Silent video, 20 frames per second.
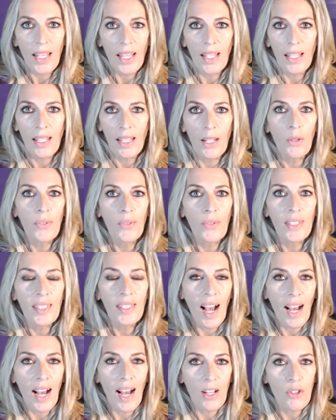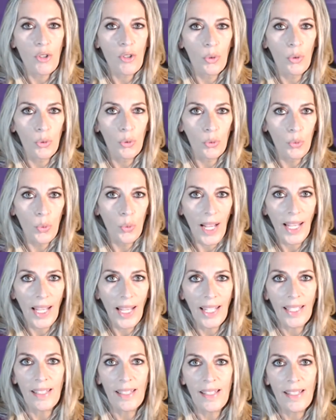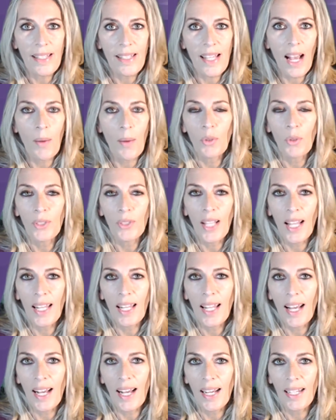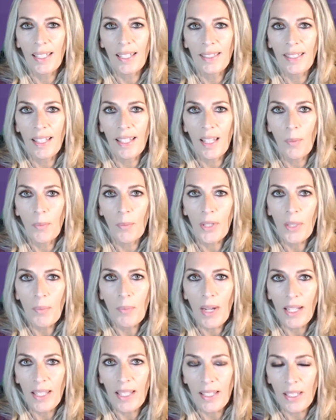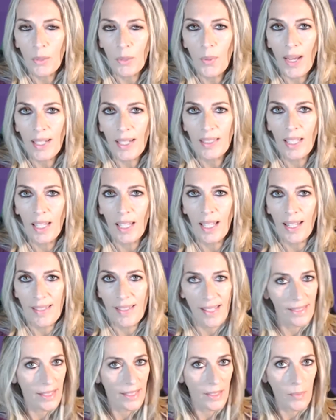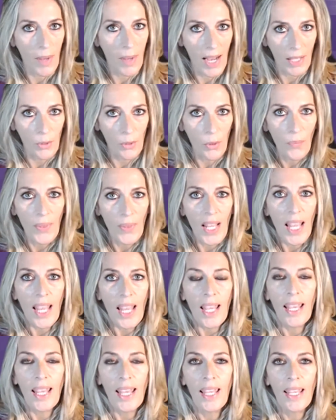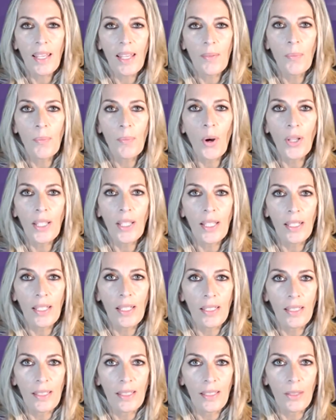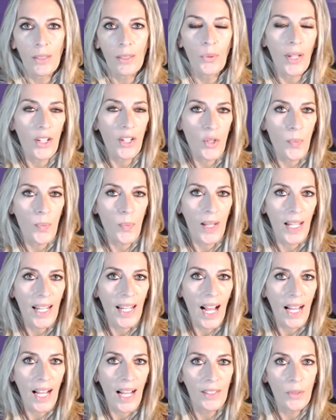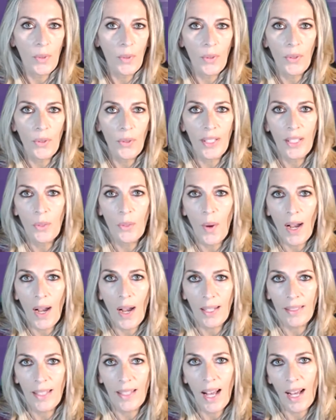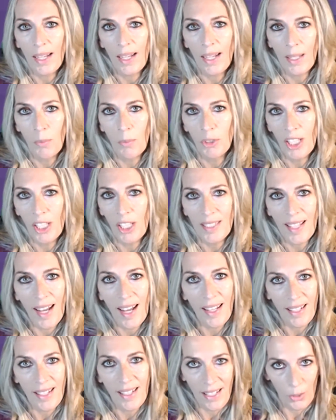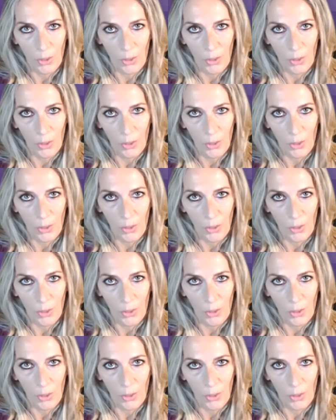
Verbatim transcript: Eh, le novità sono due, iniziamo dalla, dalla, prima che riguarda l'alzata di mano e poi eh, Luca ci parlerà di quello che riguarda la modalità